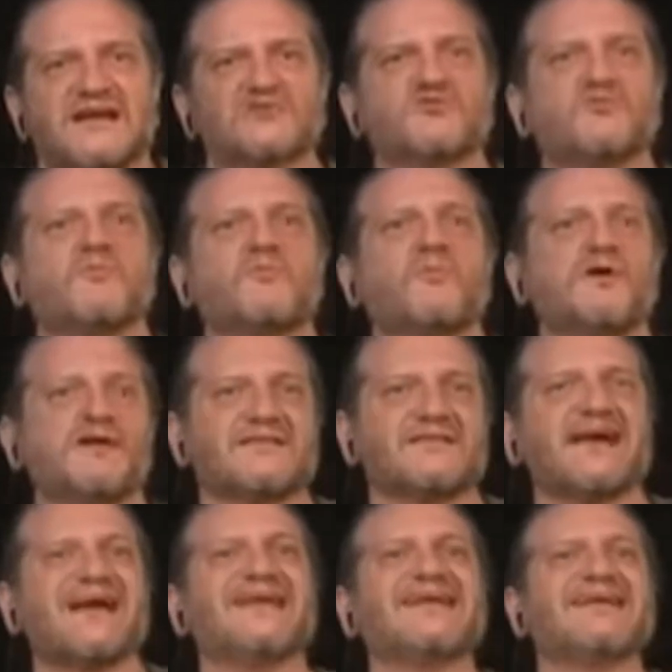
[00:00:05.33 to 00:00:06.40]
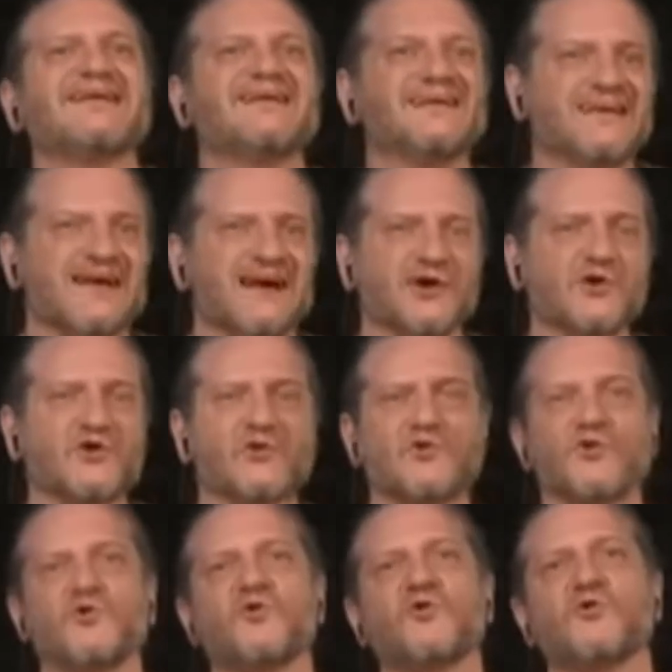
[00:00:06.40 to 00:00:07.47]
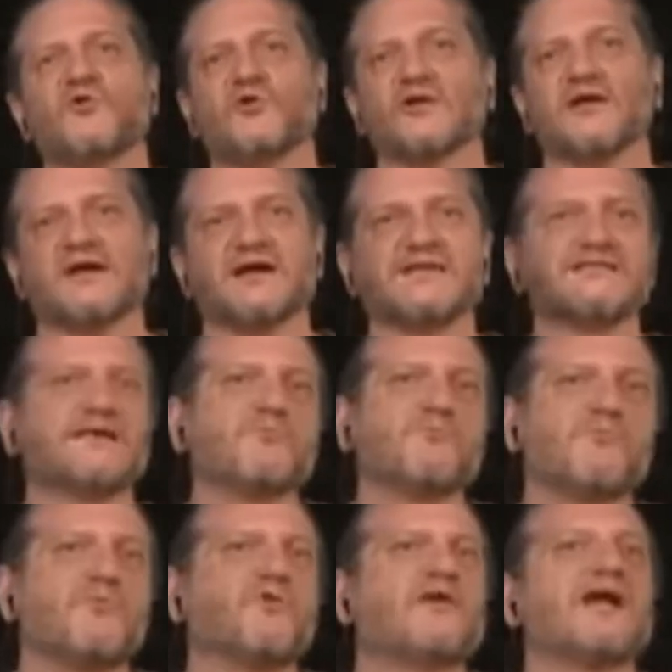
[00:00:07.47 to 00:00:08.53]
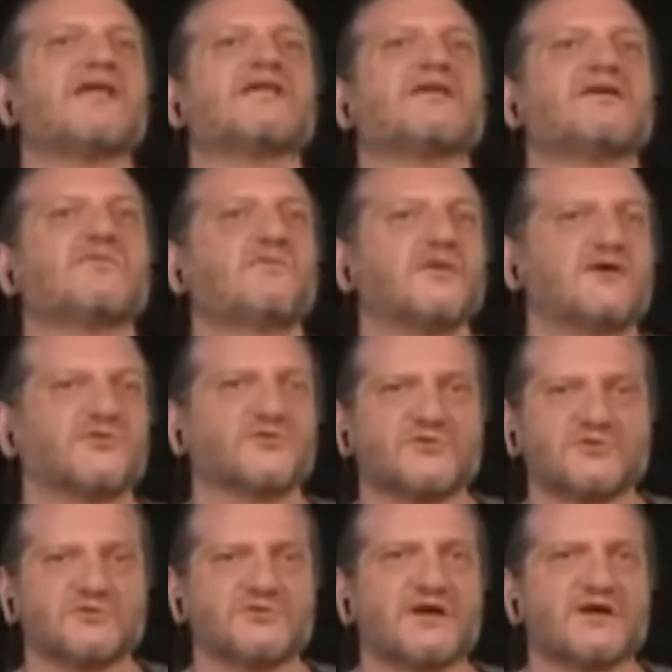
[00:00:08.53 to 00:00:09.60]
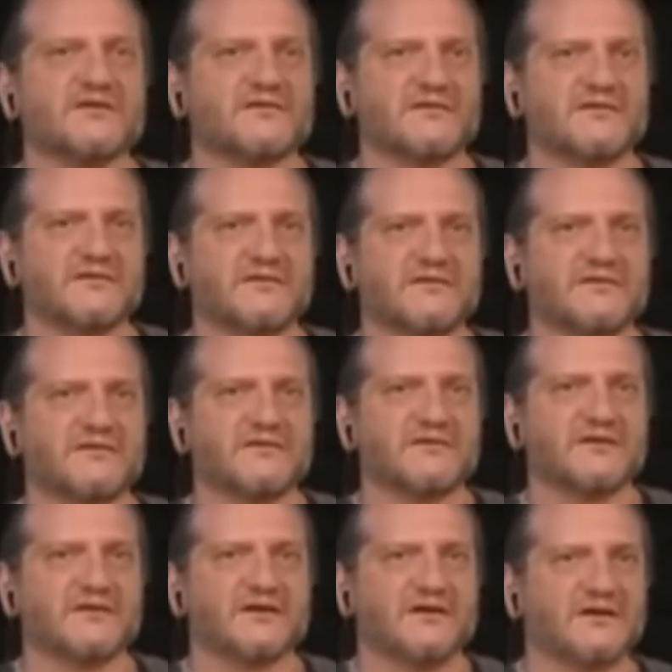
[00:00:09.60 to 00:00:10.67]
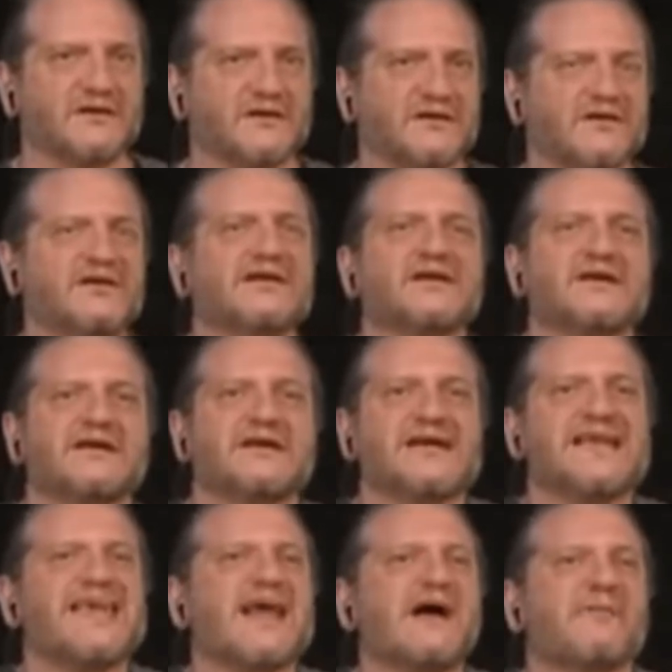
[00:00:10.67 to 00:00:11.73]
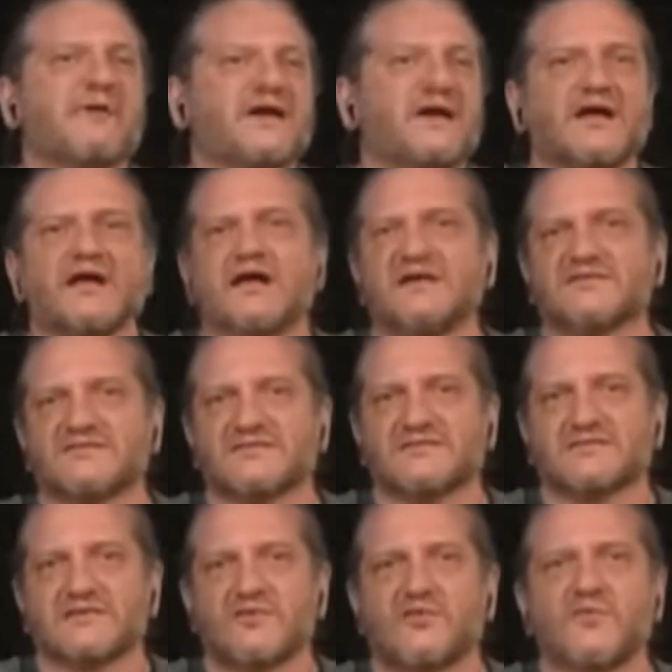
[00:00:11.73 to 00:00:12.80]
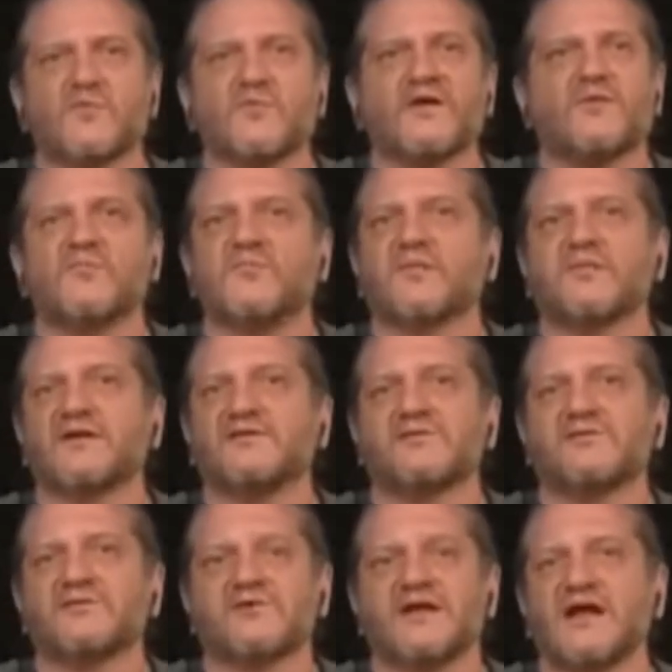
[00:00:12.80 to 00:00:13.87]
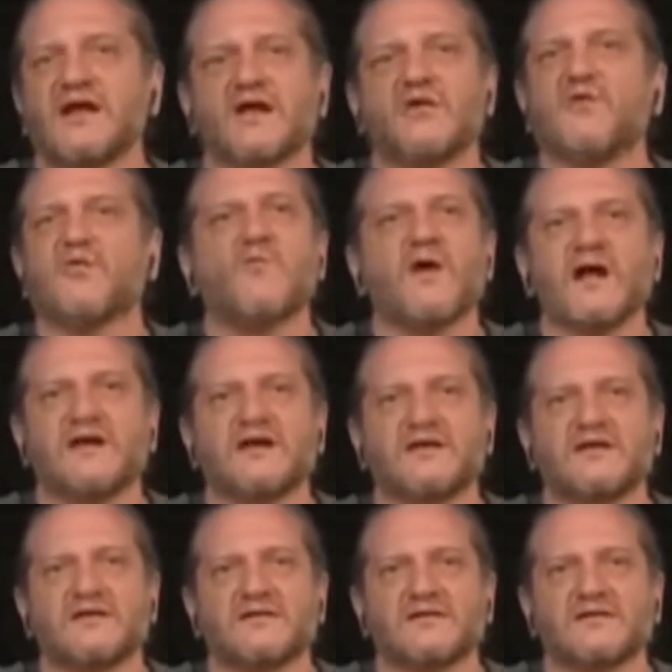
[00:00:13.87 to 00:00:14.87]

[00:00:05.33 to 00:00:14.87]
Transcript: la supuesta línea cronológica temporal de nuestro ser y la vejez como el momento en el cual